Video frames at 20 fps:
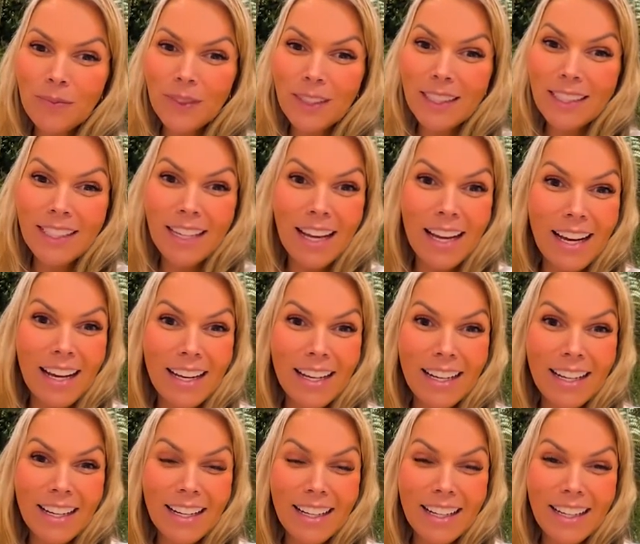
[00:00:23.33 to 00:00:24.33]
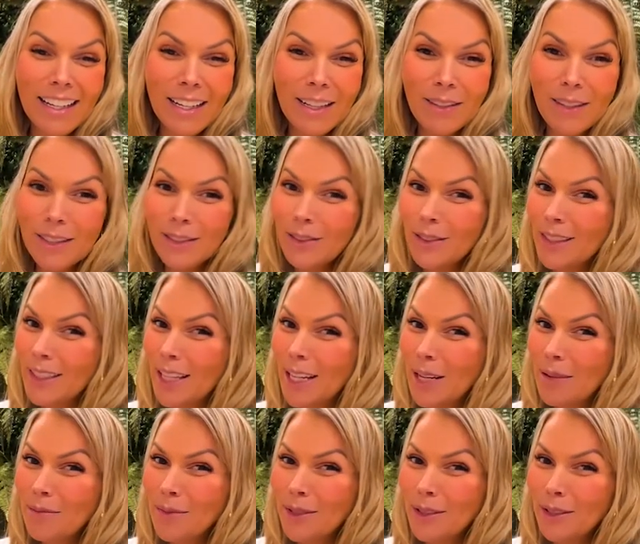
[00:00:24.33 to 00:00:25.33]
Sara, quanto
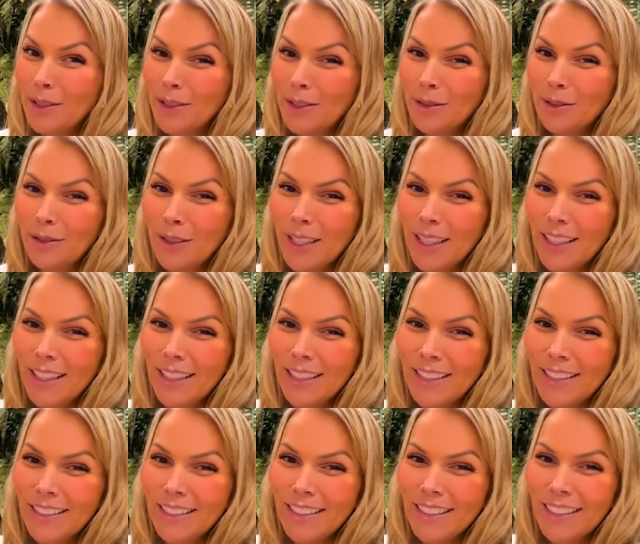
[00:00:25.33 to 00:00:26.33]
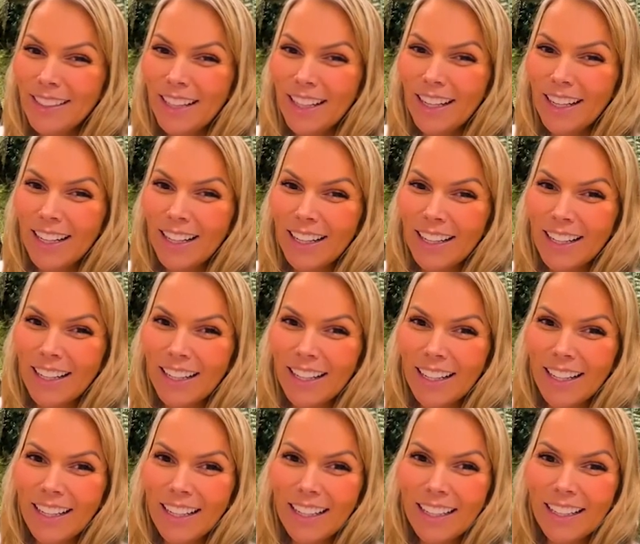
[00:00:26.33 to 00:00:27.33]
tempo não te vejo,
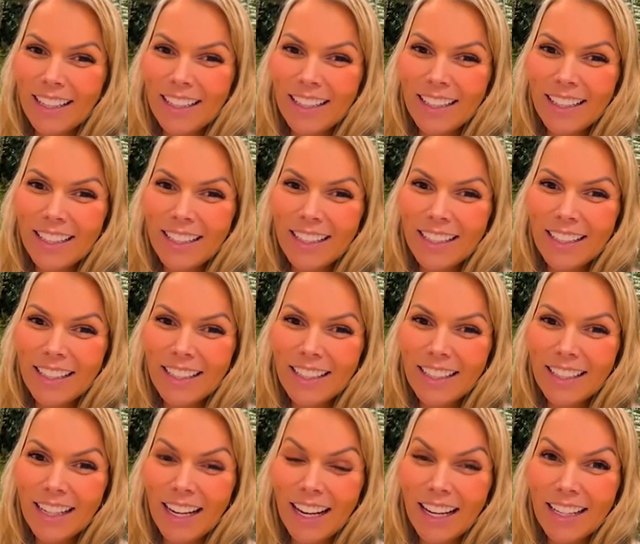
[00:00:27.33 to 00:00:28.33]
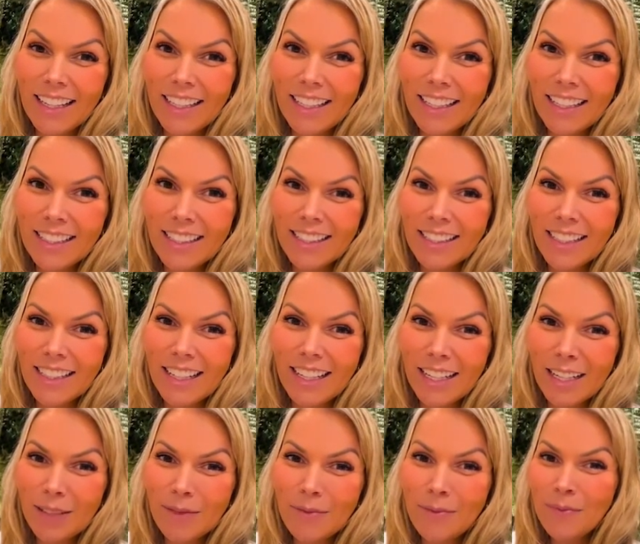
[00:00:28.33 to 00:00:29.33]
Sara, Elaine,
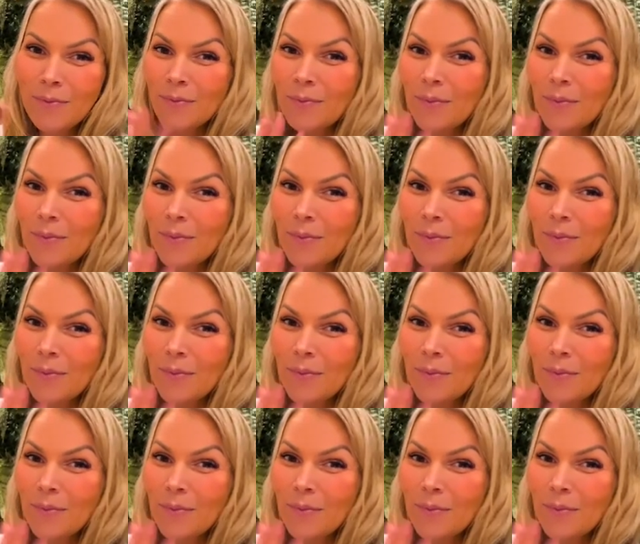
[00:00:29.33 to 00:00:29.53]
Laísa.